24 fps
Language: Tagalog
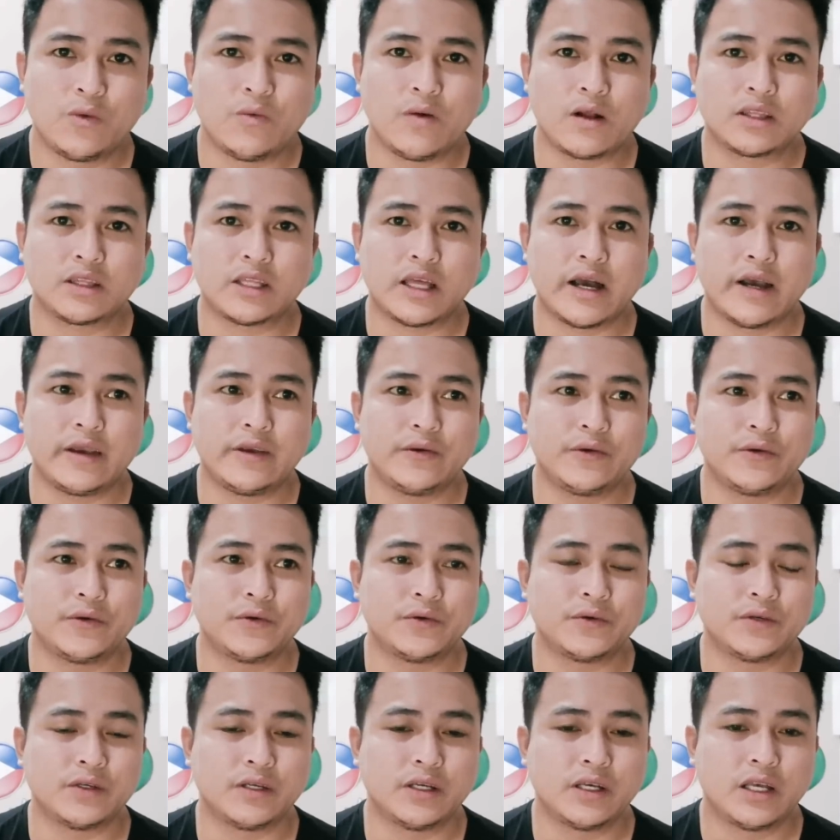Huwag
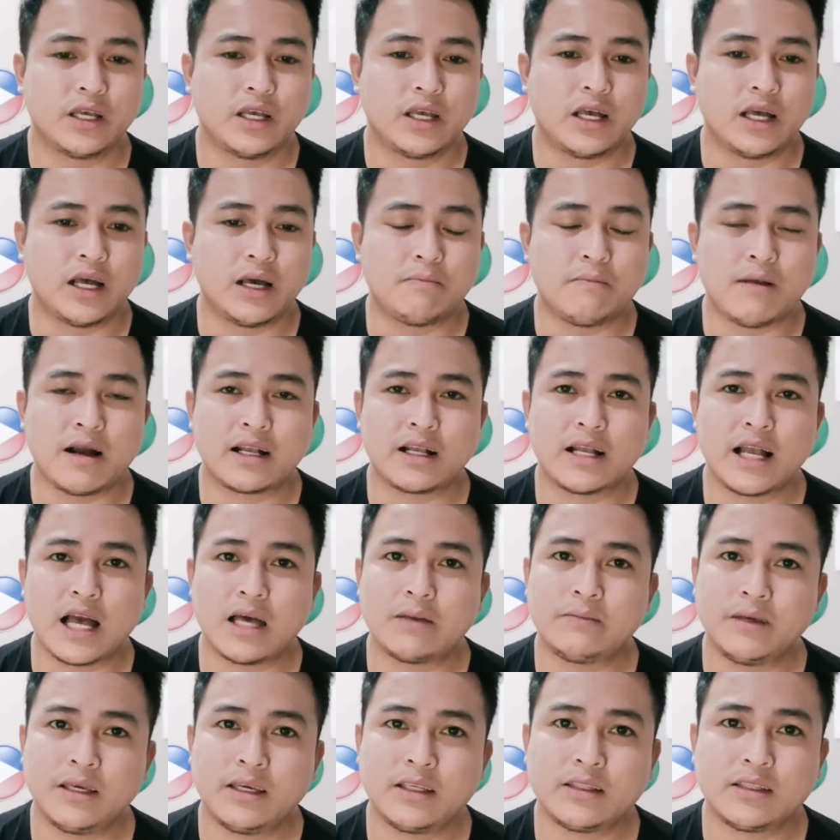tayong uh,
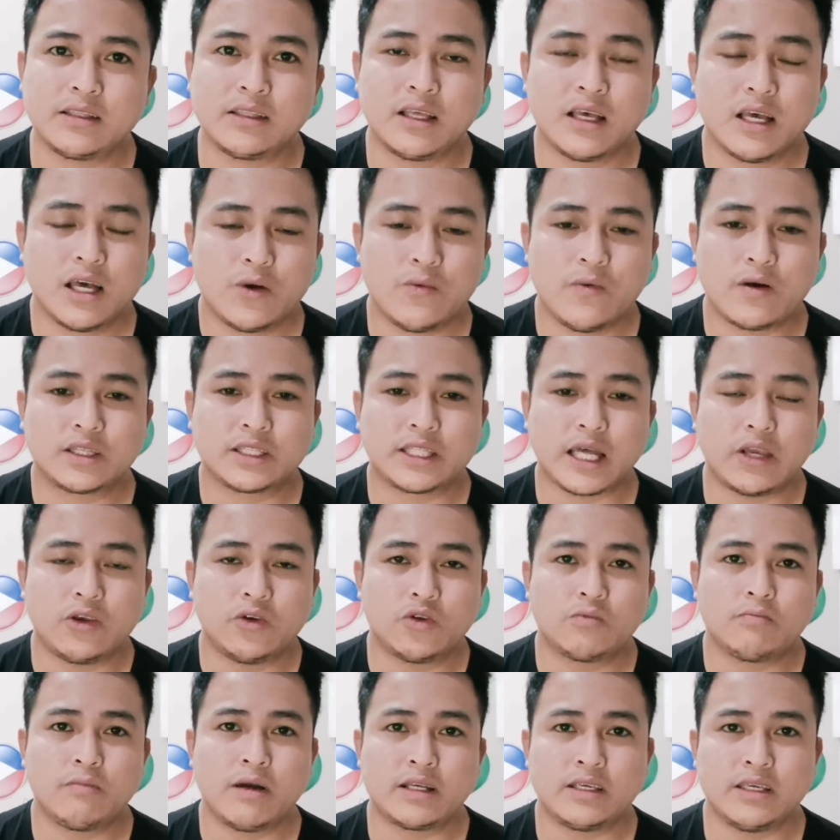manggamit. Huwag
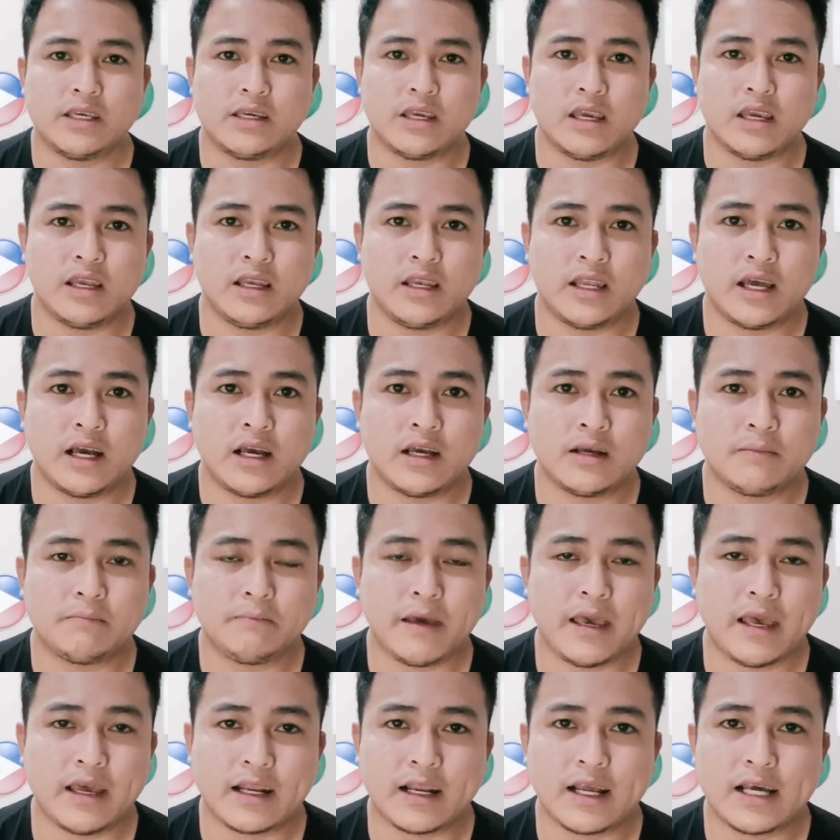tayong mangikil ng
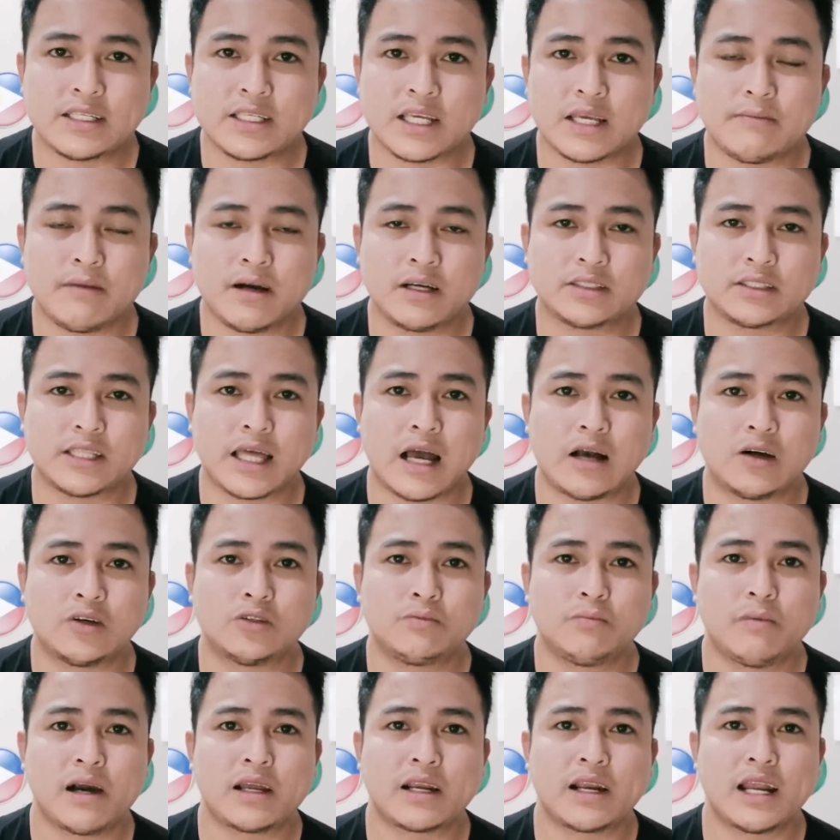pera sa ibang
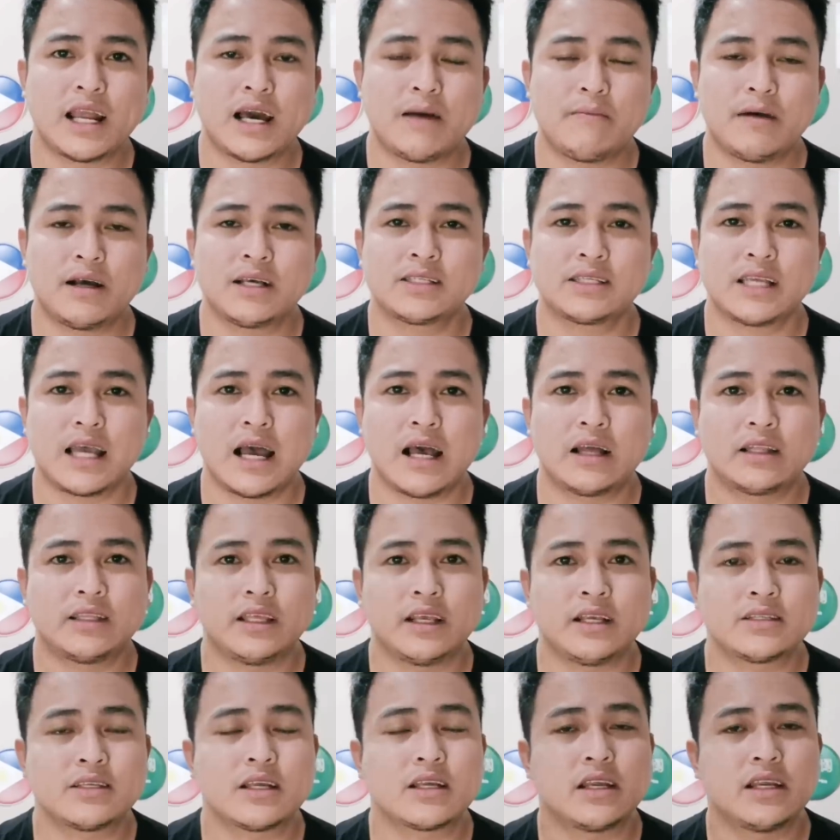tao para lamang sa
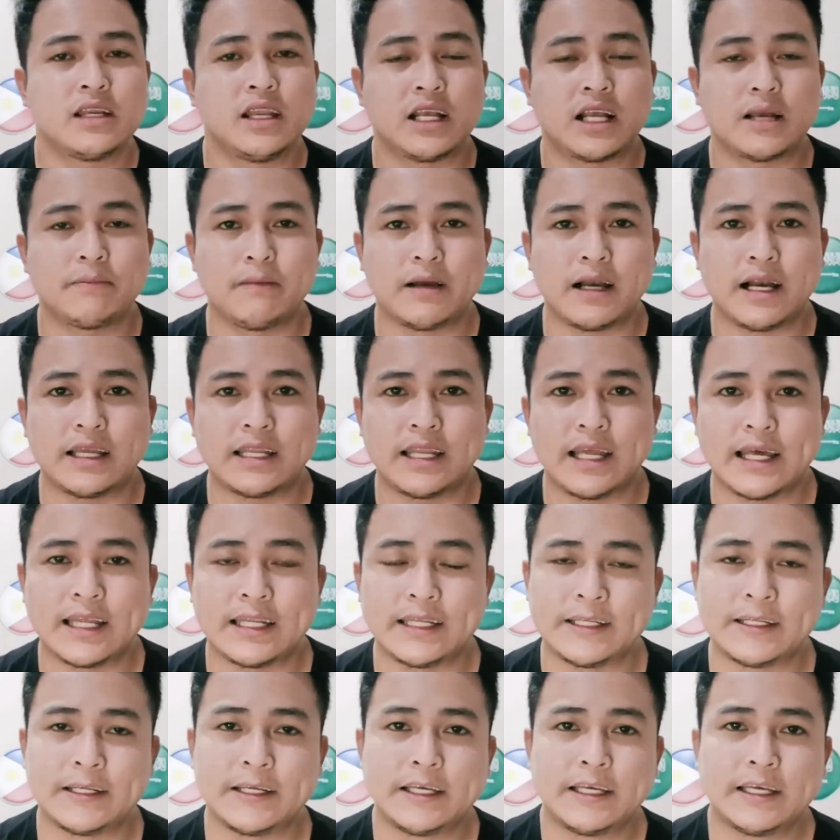ating sariling
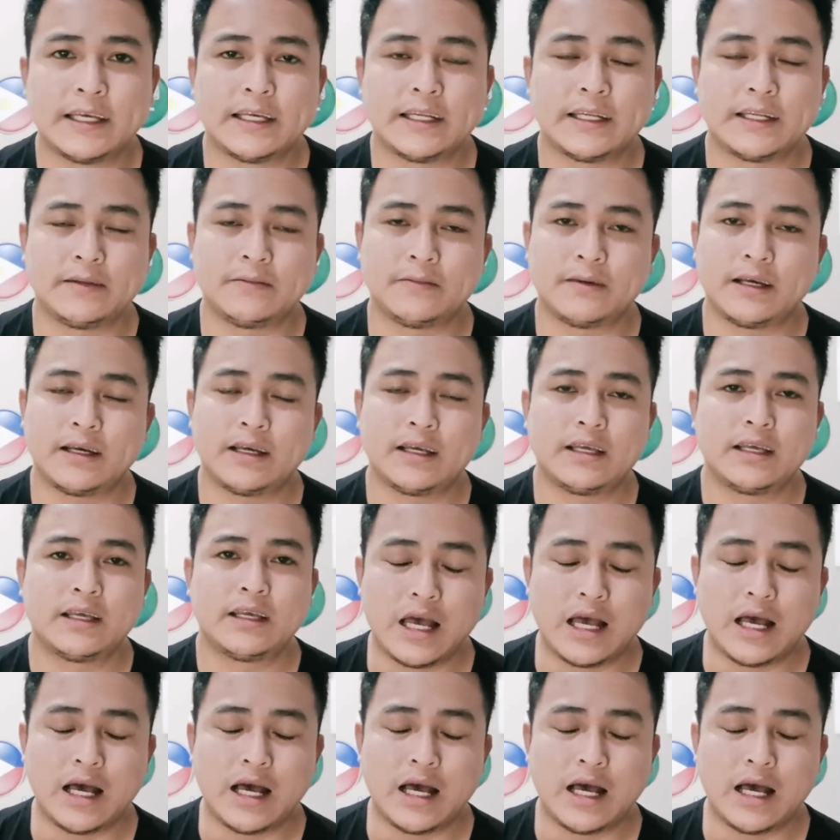kapakanan. 'di ba?